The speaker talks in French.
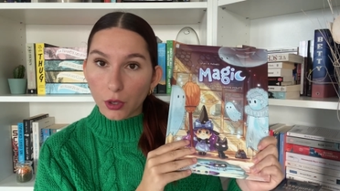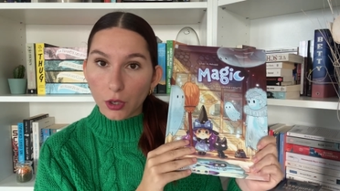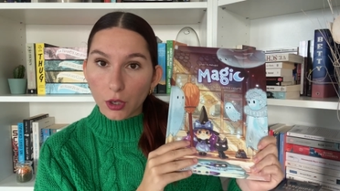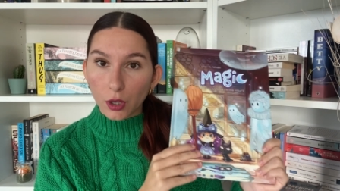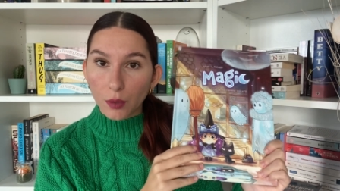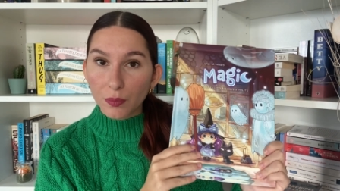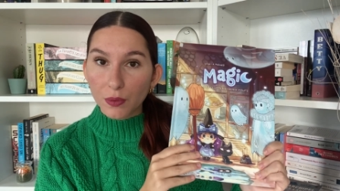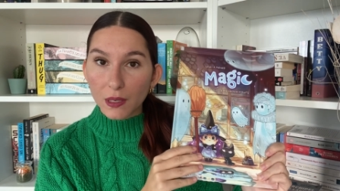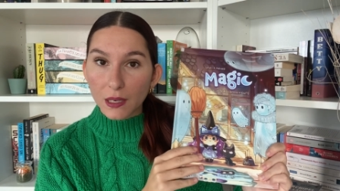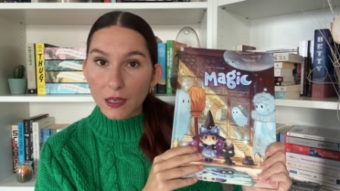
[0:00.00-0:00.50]

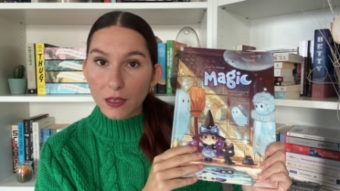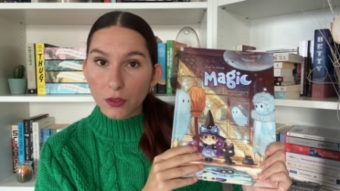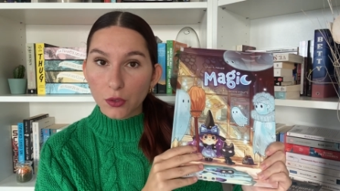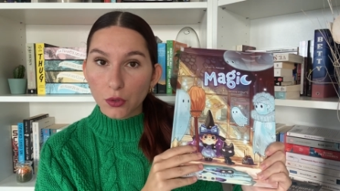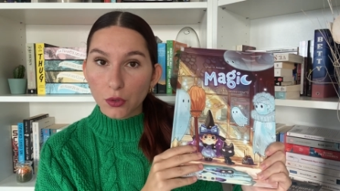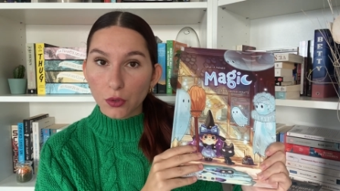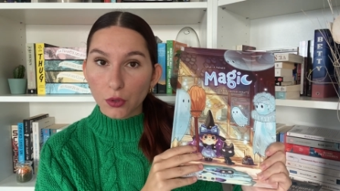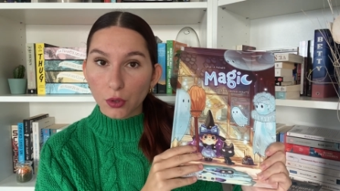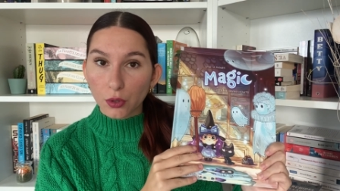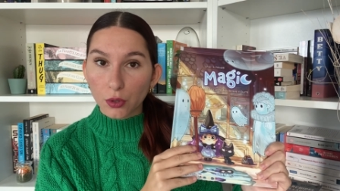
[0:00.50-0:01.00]
club de
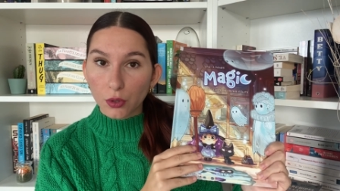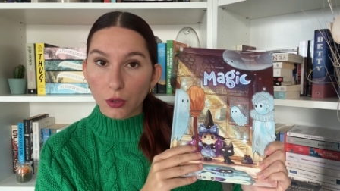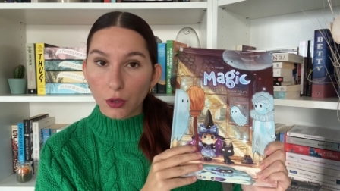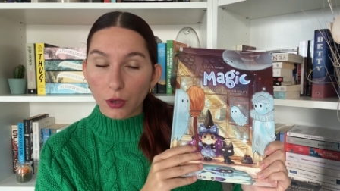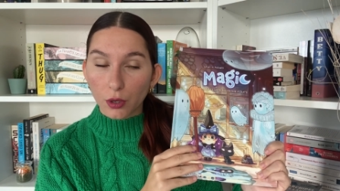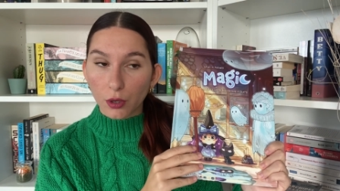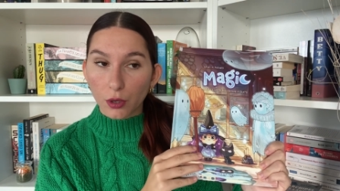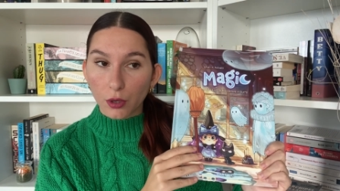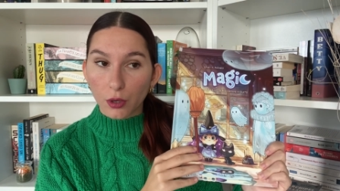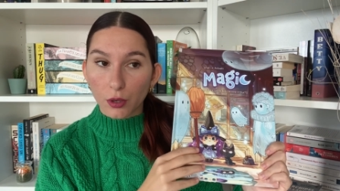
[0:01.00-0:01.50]
lecture
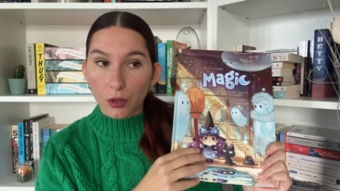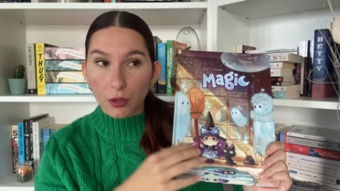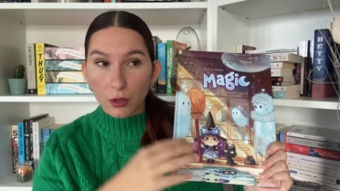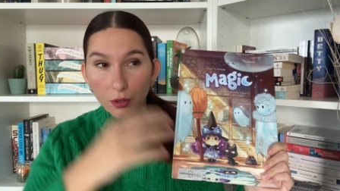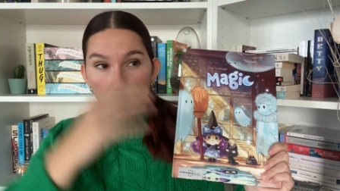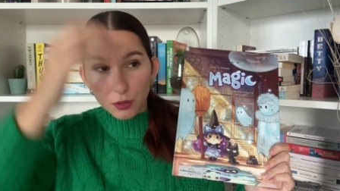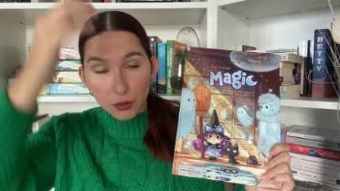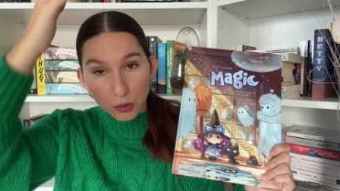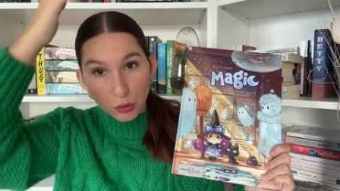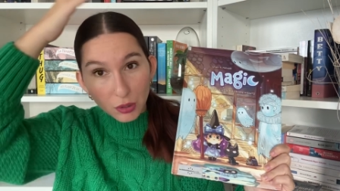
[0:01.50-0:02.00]

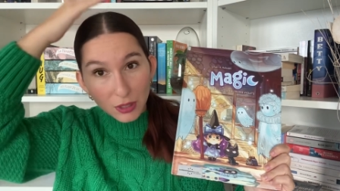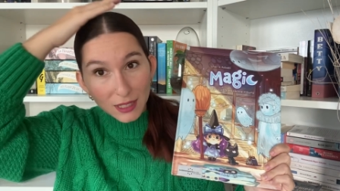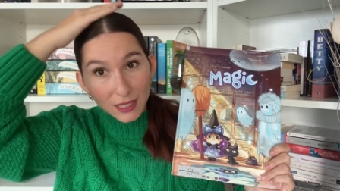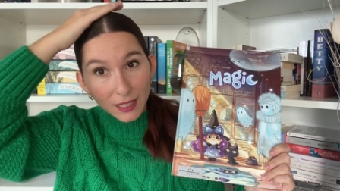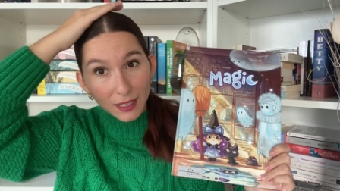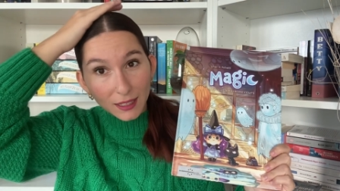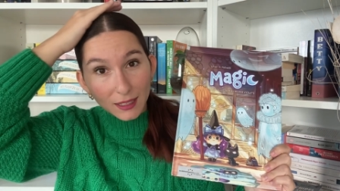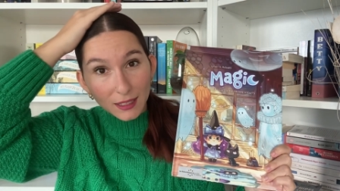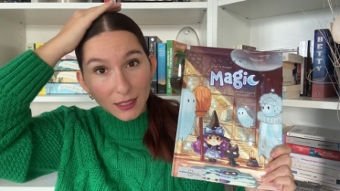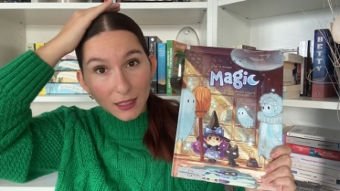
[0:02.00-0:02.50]
du
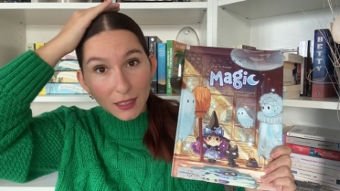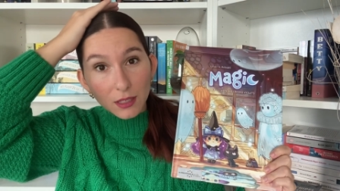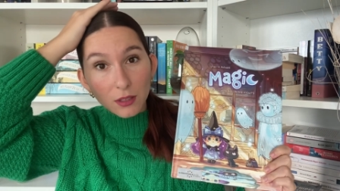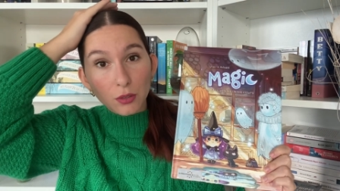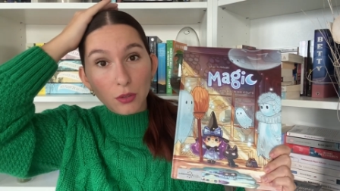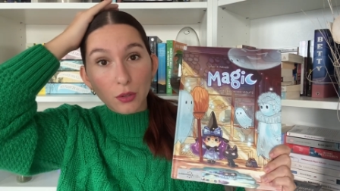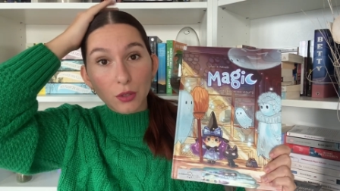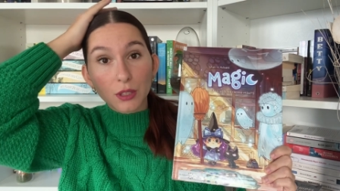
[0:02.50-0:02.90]
Terrier de